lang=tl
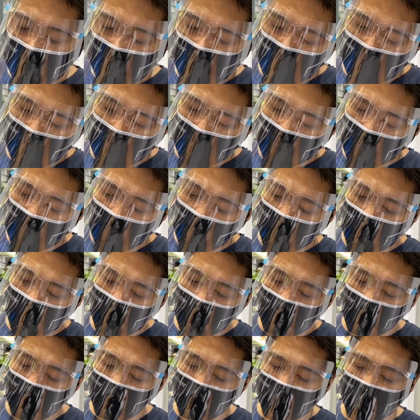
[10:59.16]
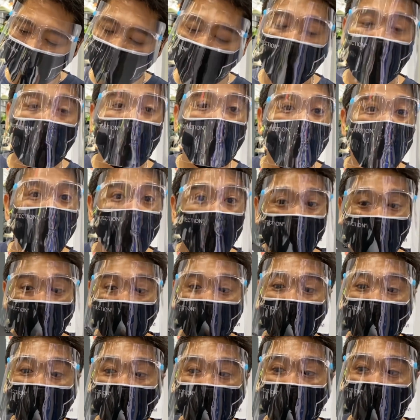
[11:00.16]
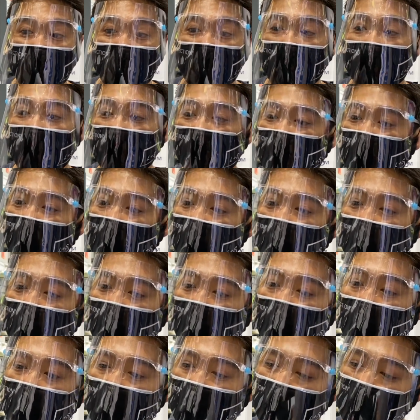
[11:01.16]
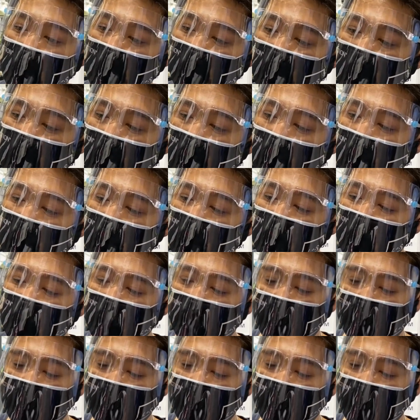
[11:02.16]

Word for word: marquee boost 2,100 na lang to. Pero yung size